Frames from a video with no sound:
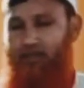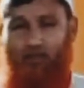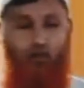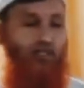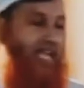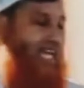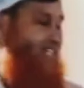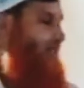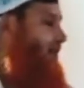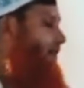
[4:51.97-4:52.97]
কোনো জায়গা
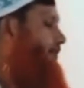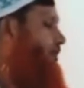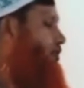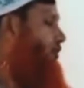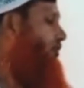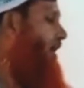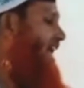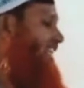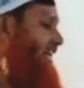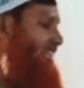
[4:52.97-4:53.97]
শুকনো
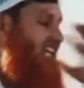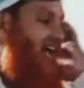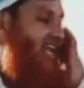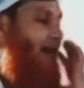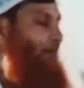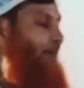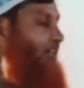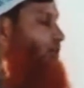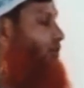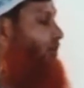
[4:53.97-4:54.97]
না থাকে তাহলে আপনি
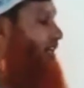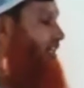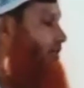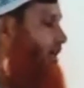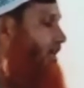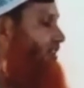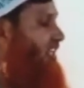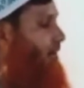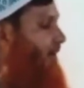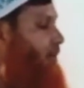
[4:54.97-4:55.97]
উজুটা ঠিক করেন
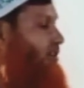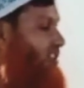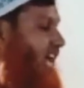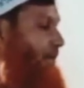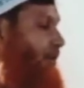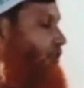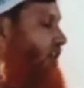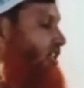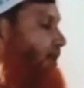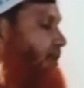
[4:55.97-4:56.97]
তিনবার ধন চারবার ধন
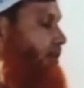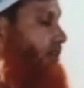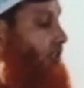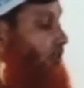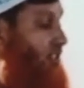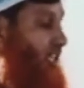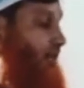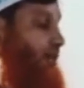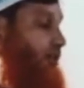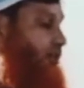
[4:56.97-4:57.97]
দশবার ধন কিন্তু ঠিক
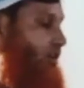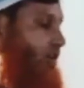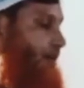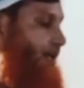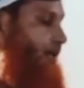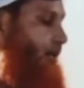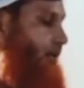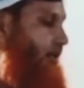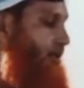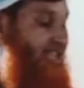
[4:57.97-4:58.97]
মতো ধুতে হবে
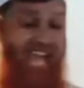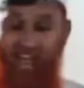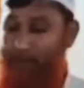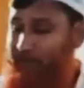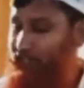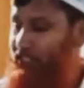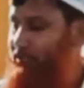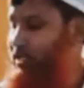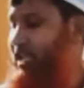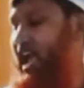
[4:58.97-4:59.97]
একবারে ঠিক
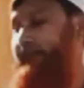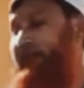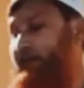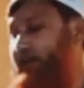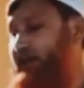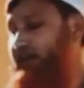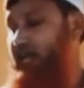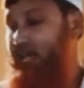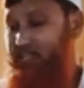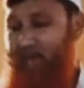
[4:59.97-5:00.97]
হয়ে যায় একবারে করেন
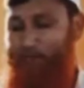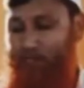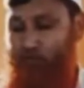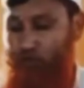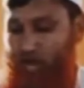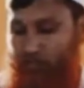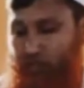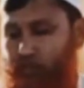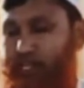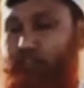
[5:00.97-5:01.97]
আপনি যত
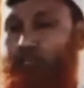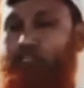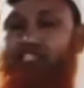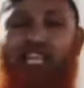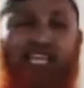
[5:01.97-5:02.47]
দেবেন তত সেই